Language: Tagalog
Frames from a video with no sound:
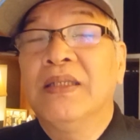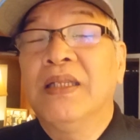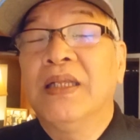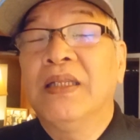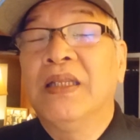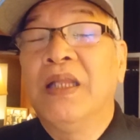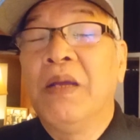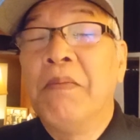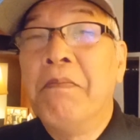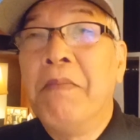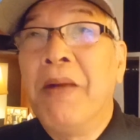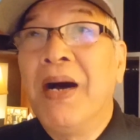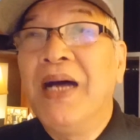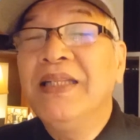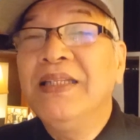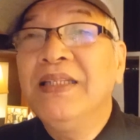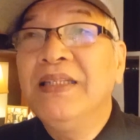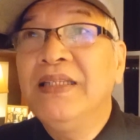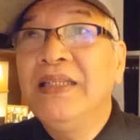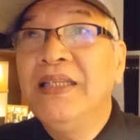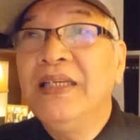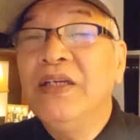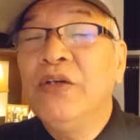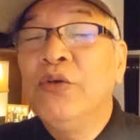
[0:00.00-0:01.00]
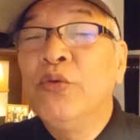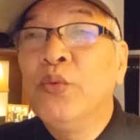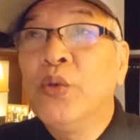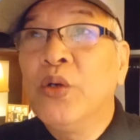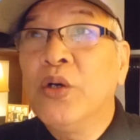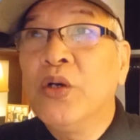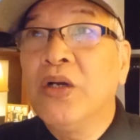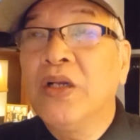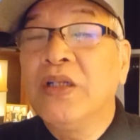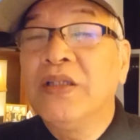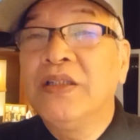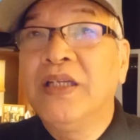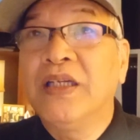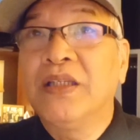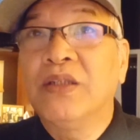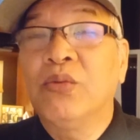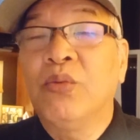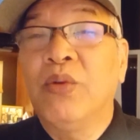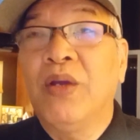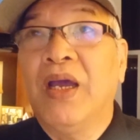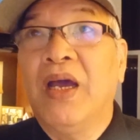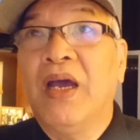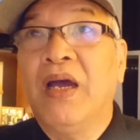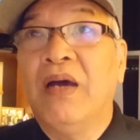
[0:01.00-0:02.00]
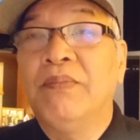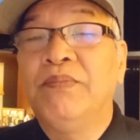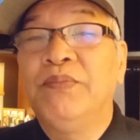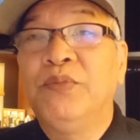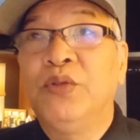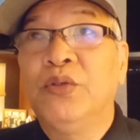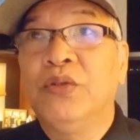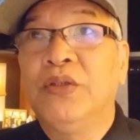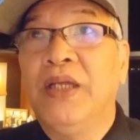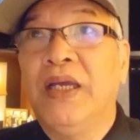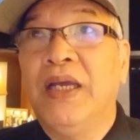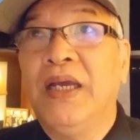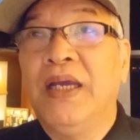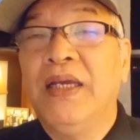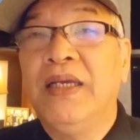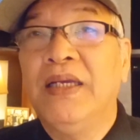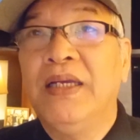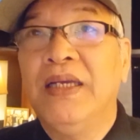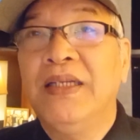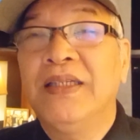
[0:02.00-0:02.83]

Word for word: the demanding world that we have today?